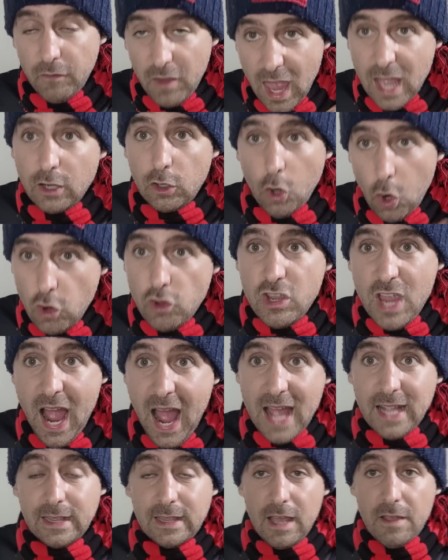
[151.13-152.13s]

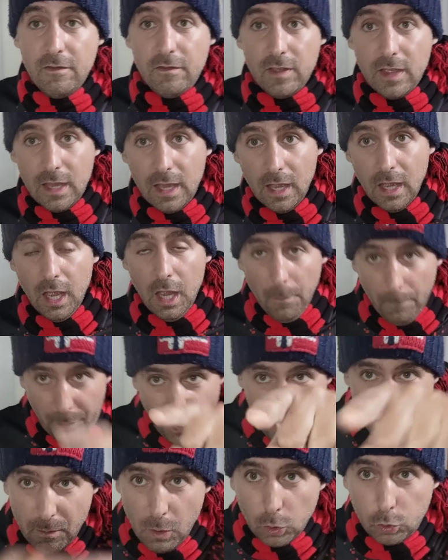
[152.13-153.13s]
vergognatevi.
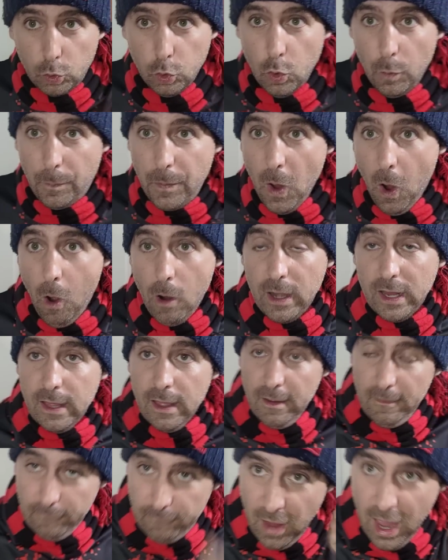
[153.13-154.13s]
Primo tu
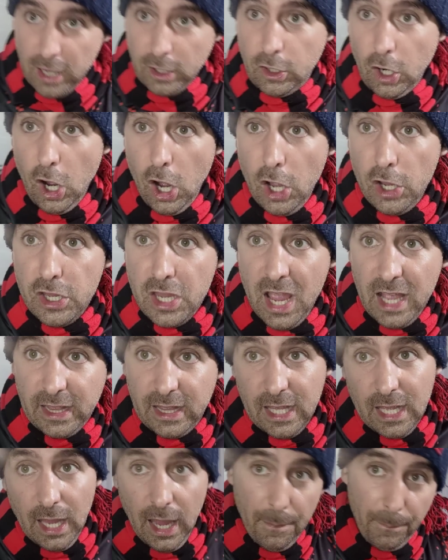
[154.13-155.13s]
Pioli,
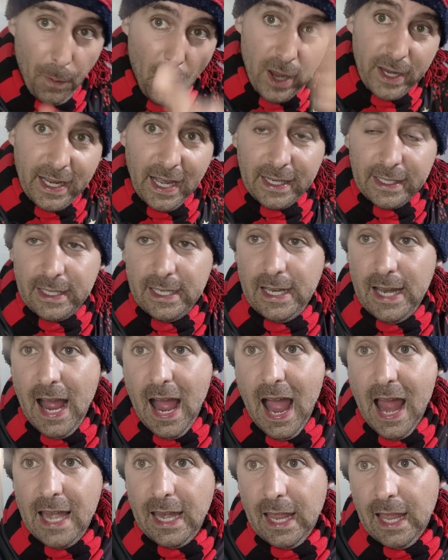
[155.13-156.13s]
vergognati e poi
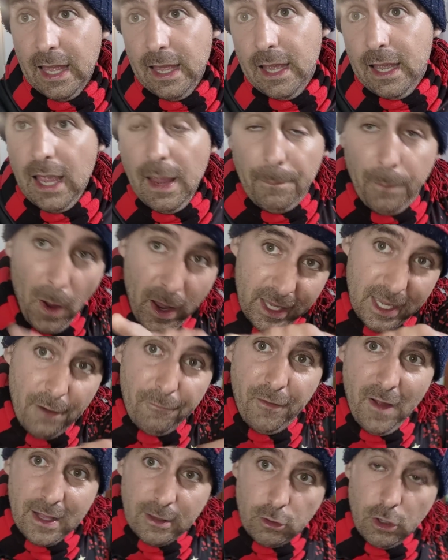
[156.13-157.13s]
Cardinali e poi chi
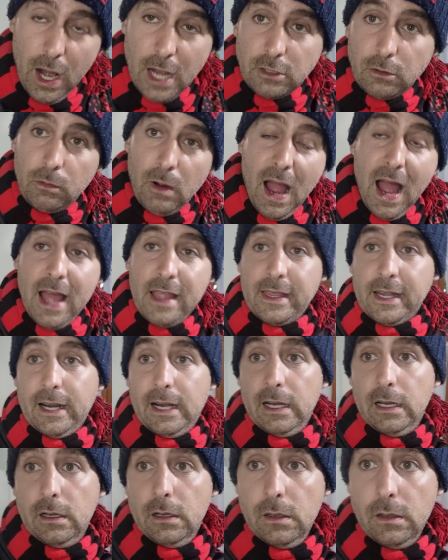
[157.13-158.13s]
ha fatto la
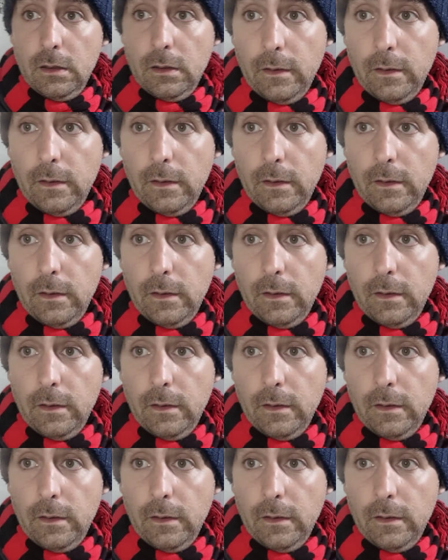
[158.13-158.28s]
squadra.